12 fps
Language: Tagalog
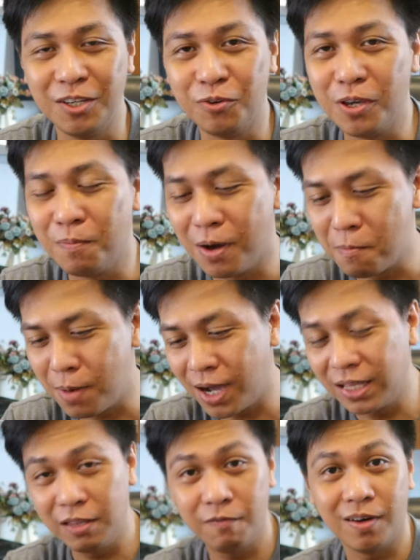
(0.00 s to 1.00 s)
kasi yung ibang
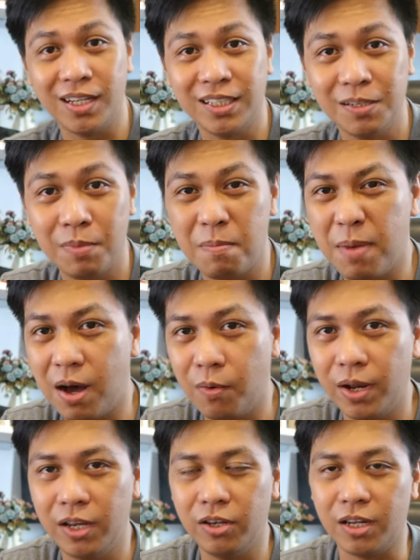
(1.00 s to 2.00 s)
mga device, diba,
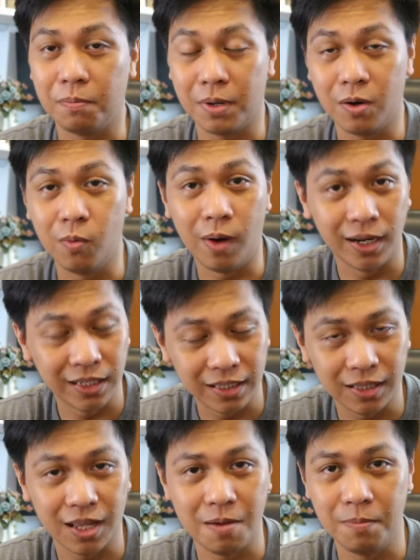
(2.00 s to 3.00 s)
bawal 'yun eh. Parang one
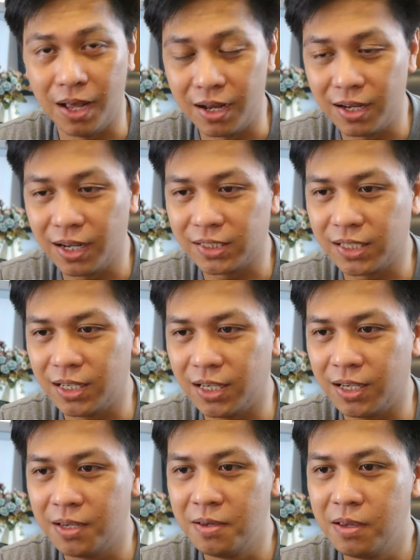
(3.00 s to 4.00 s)
at a time lang
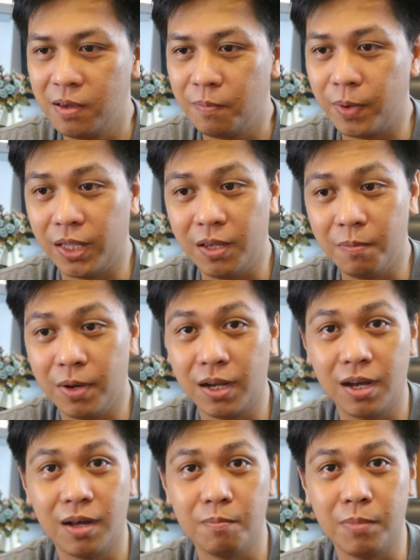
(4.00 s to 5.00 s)
kasi pwedeng
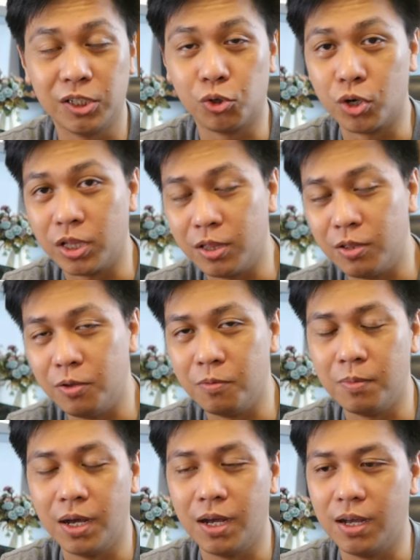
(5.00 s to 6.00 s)
mag ma-short
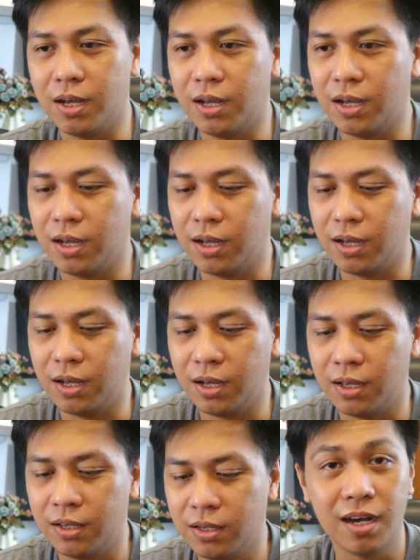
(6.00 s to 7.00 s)
yung mga
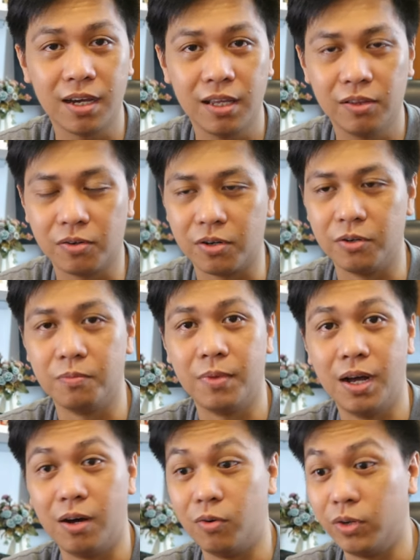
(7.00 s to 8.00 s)
socket or
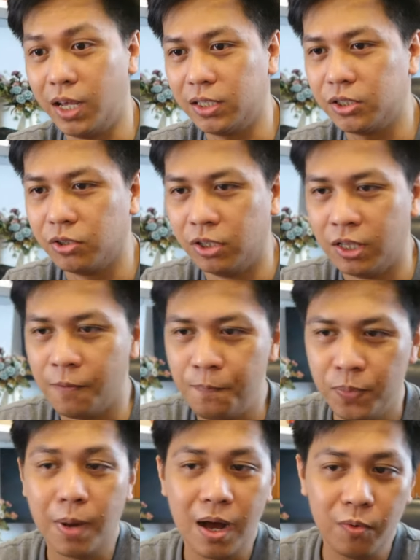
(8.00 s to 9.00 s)
yung mga connection.
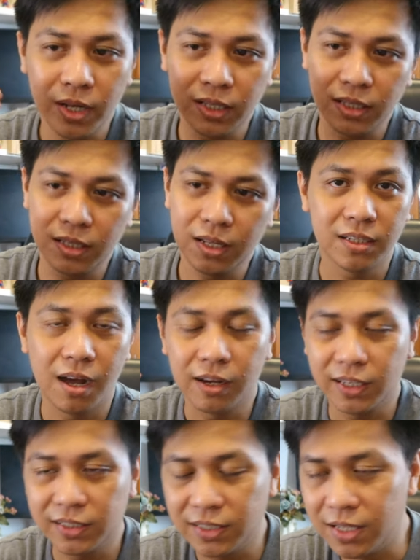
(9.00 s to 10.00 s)
Bawat
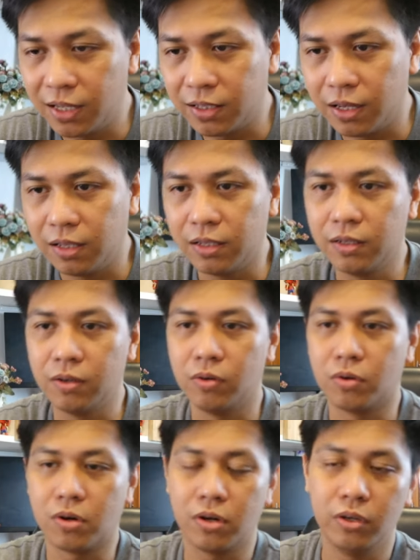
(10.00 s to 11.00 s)
sockets natin
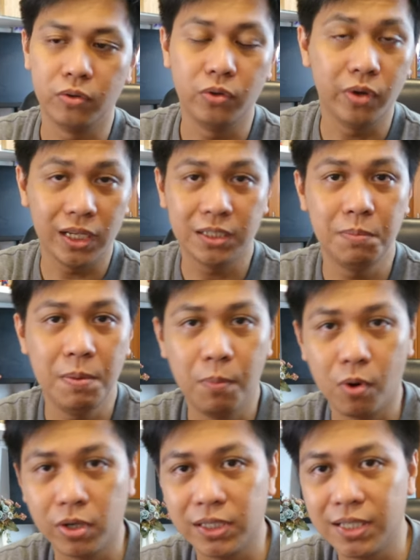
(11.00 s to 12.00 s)
or yung USB
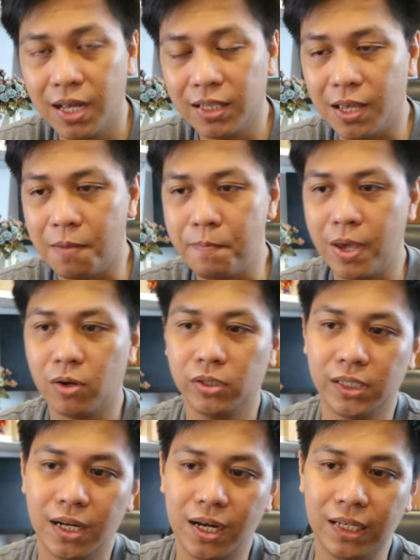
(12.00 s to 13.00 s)
ports natin,
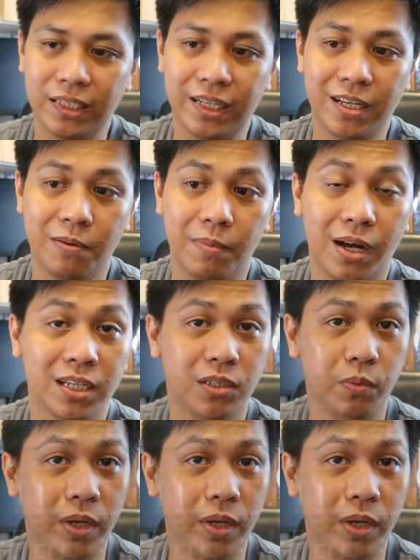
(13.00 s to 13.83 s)
meron siyang kanya-kanya mga